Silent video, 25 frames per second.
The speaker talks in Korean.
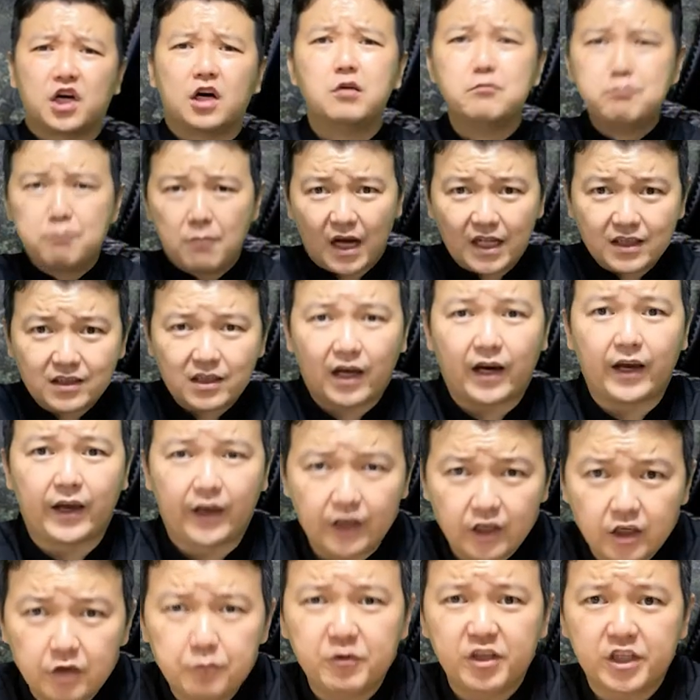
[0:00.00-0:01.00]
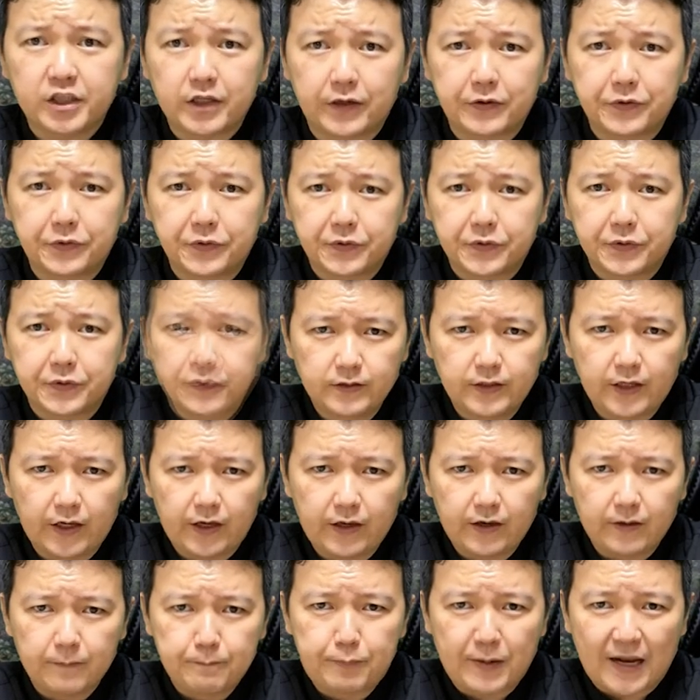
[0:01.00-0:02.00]
천만 다행입니다요.
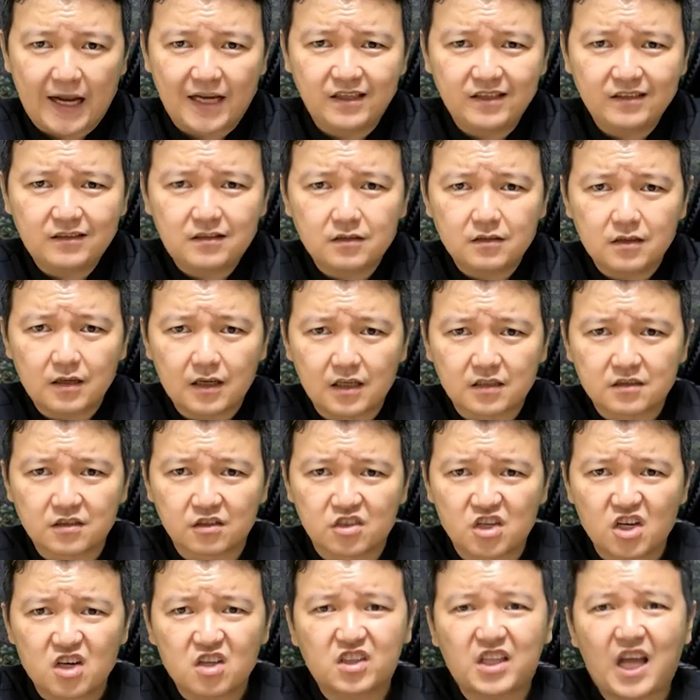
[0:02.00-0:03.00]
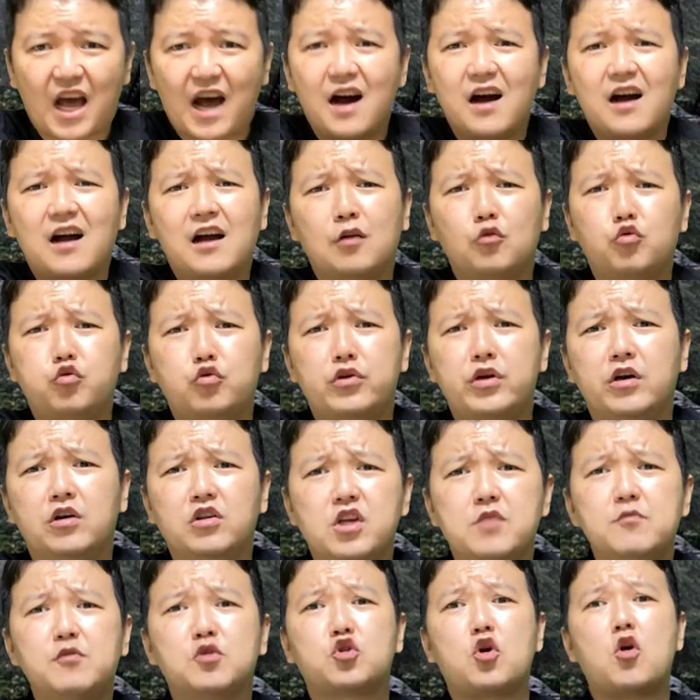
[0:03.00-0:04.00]
근데 빨리 들어가서 저강아후
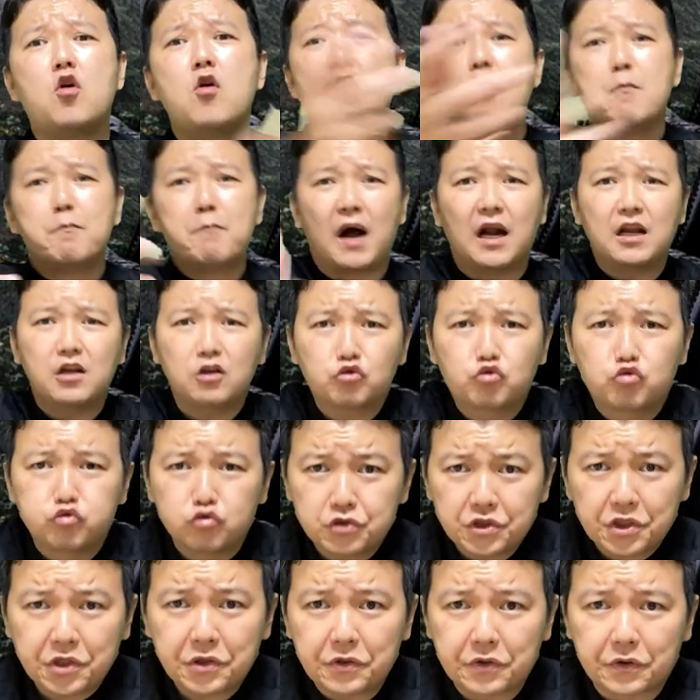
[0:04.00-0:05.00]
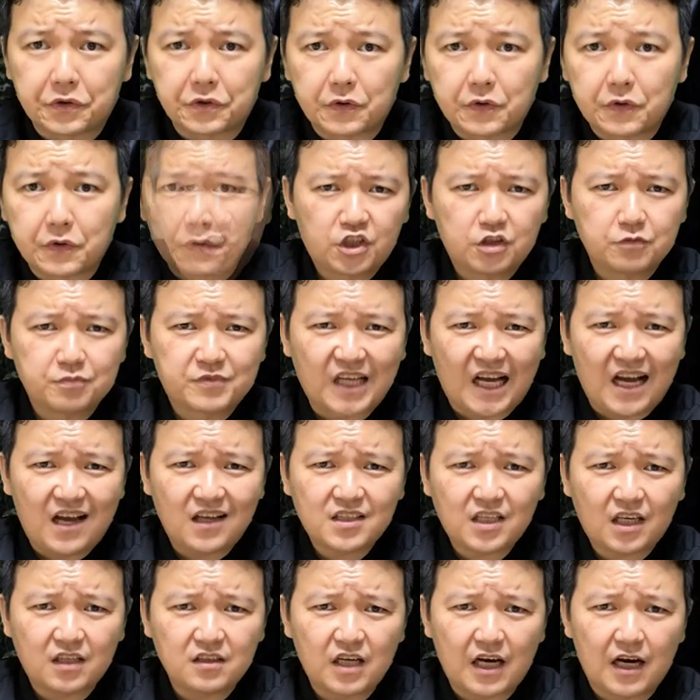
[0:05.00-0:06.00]
형님을 좀 말려주세요. 지금
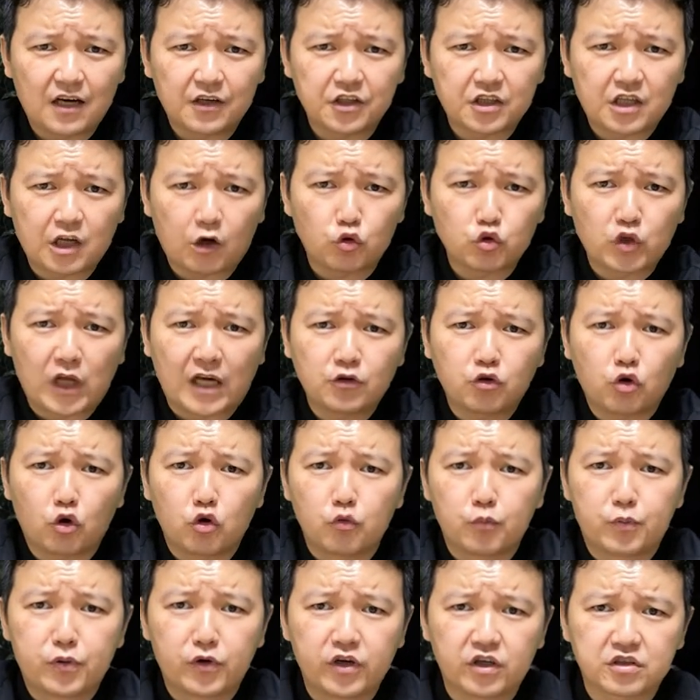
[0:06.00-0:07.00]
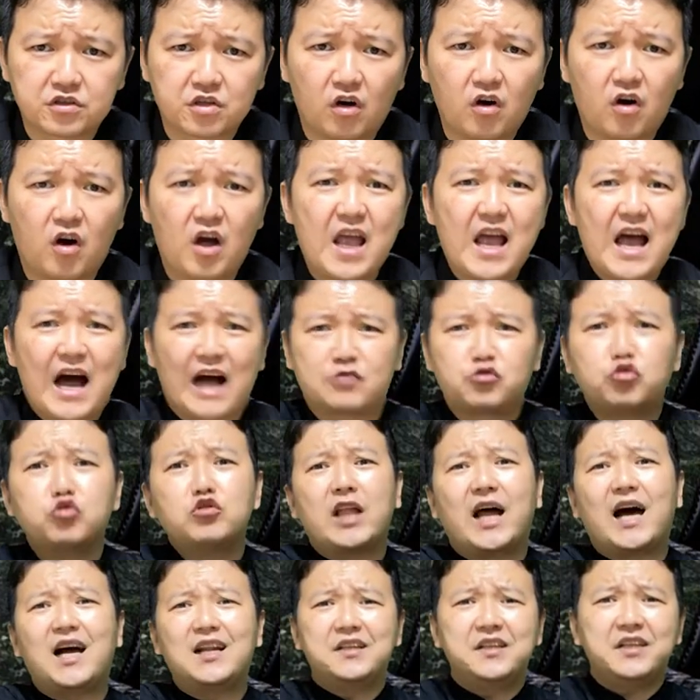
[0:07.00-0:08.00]
자살을 하겠다고 난동을 부려서 아주
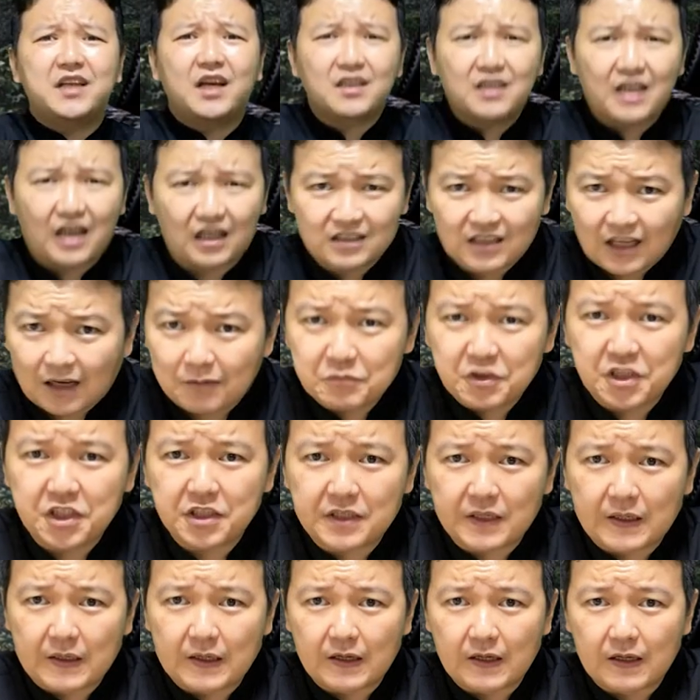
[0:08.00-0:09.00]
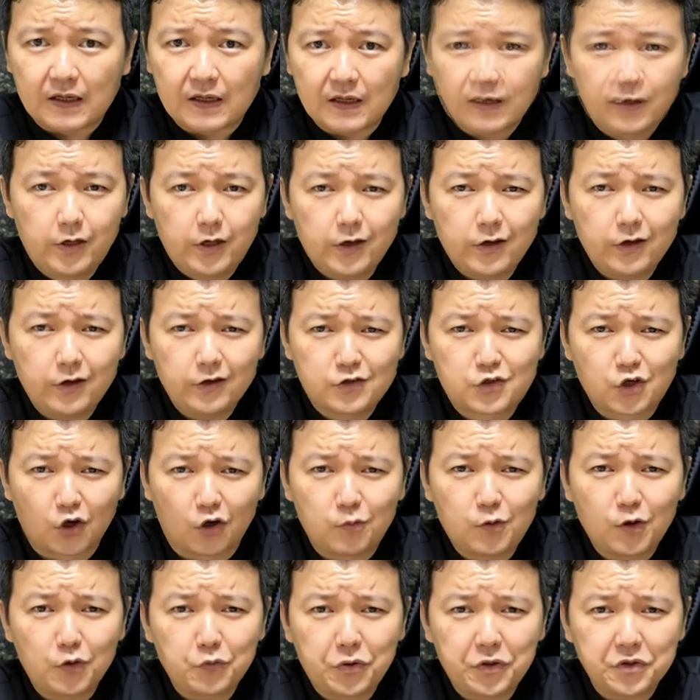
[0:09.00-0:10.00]
난리가 났답니다. 네,
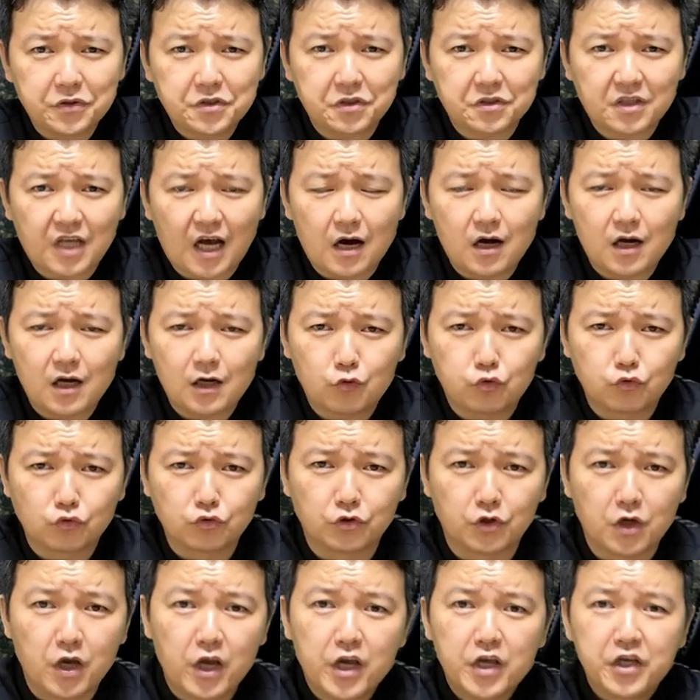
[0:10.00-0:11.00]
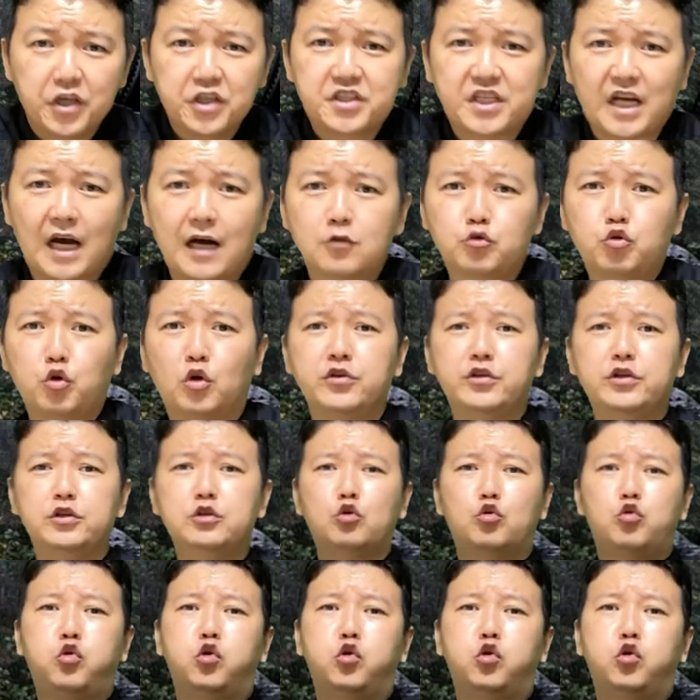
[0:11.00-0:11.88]
저번 회사서 탕하후는 이 짱조리는